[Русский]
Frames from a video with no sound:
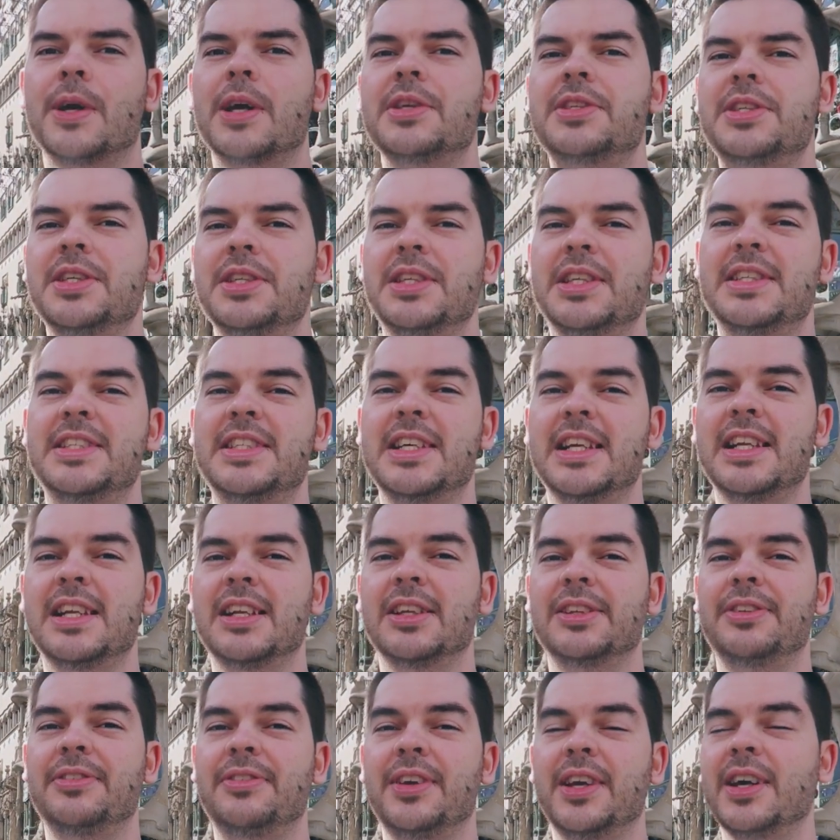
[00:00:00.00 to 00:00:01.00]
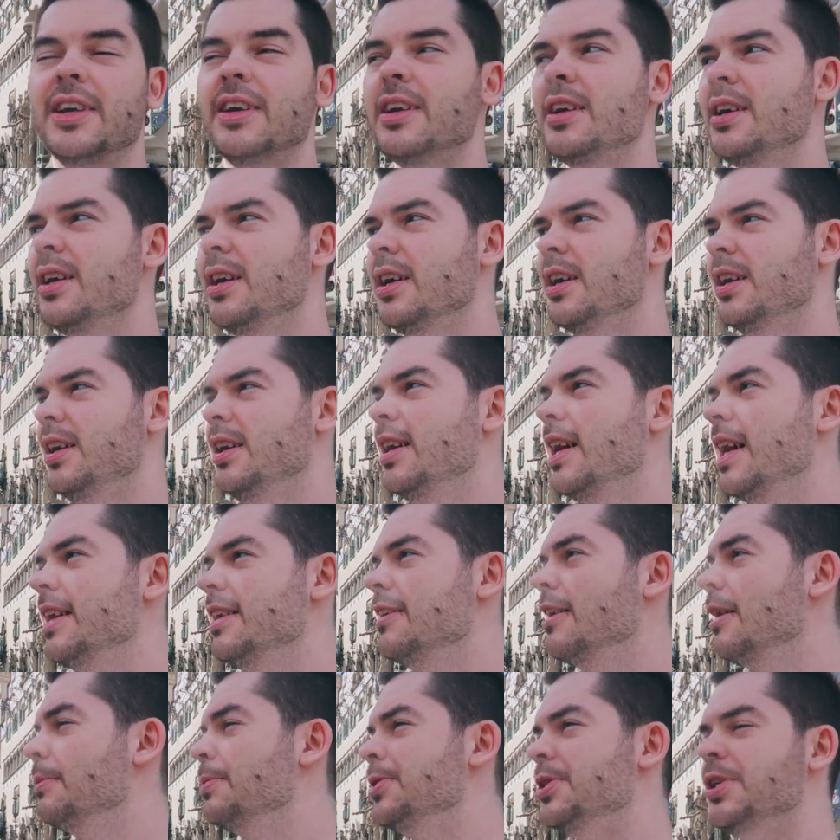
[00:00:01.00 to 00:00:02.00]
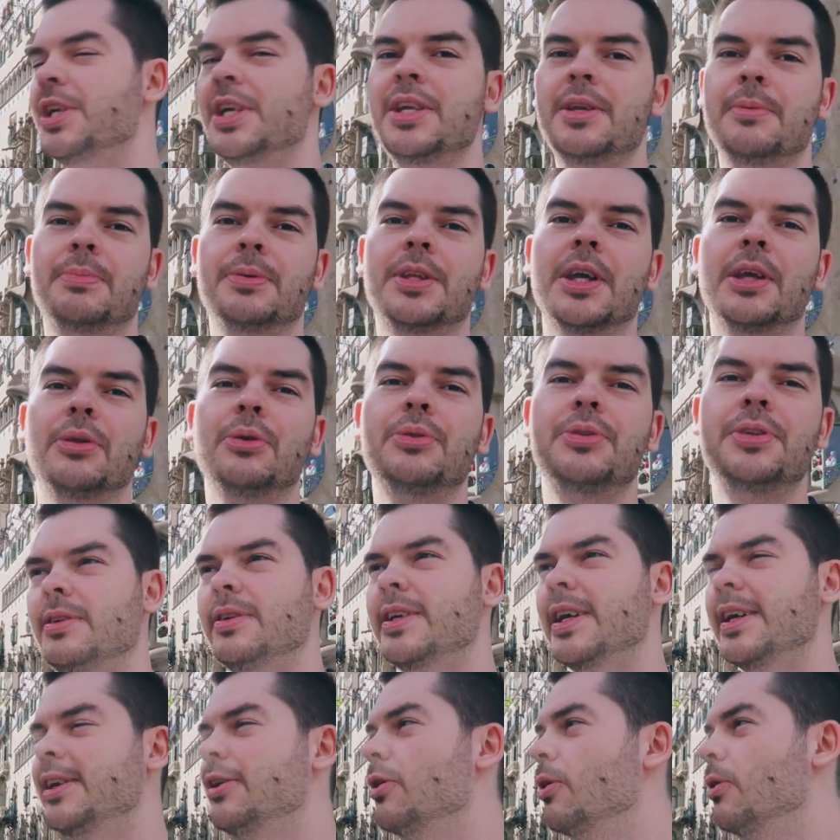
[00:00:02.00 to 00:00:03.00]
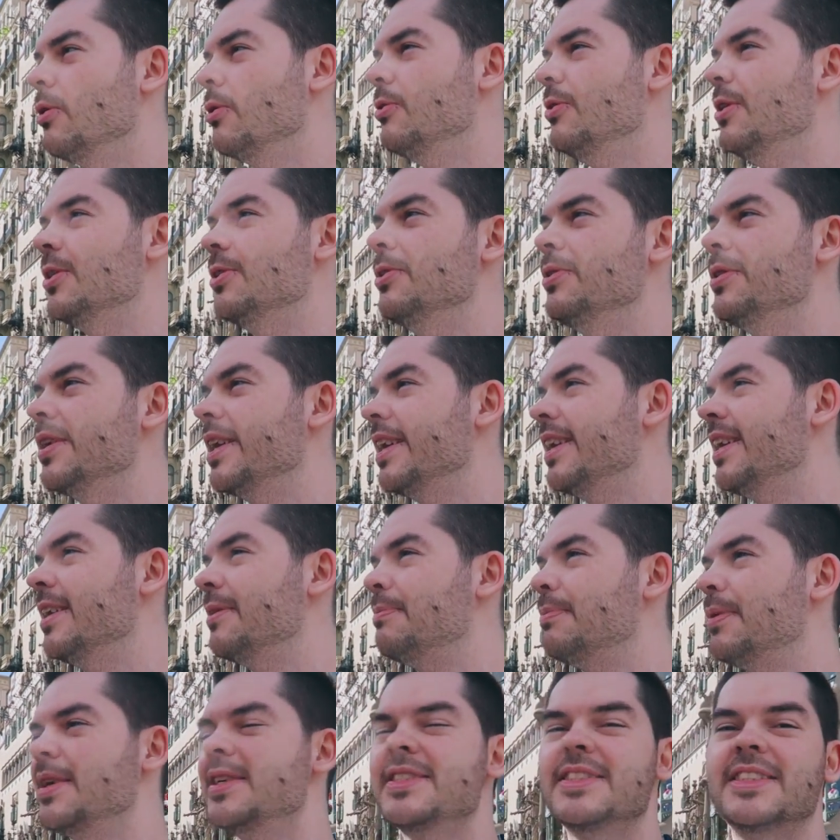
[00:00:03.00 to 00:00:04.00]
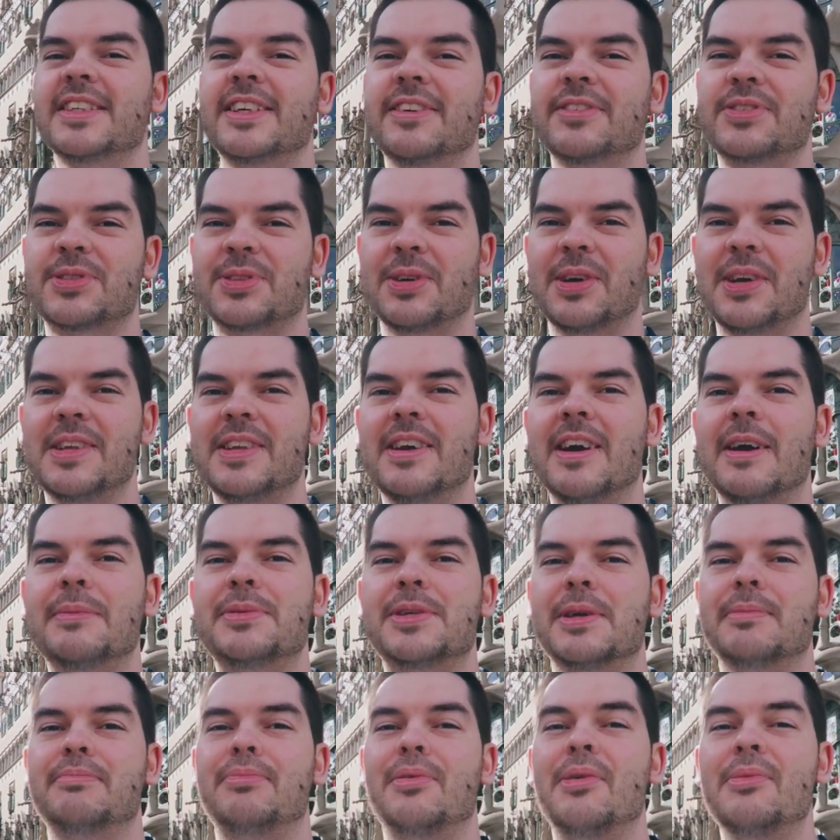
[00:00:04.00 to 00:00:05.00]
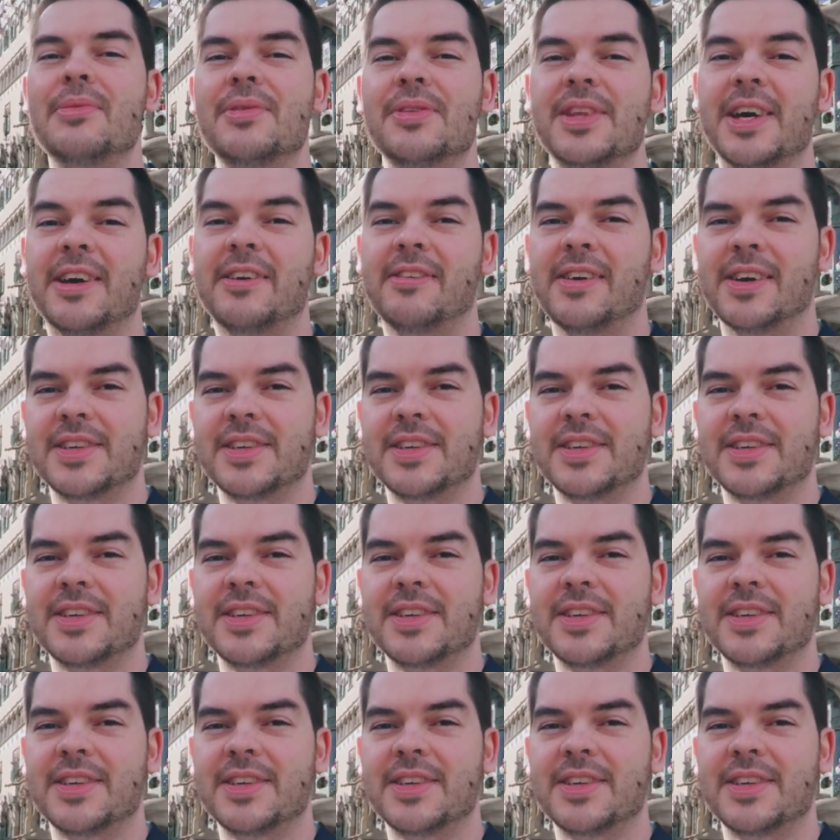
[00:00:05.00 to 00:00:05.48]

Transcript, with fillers: пройти неделя-две, и они вообще не подадут никакого вида, никаких признаков, что они вообще помнят о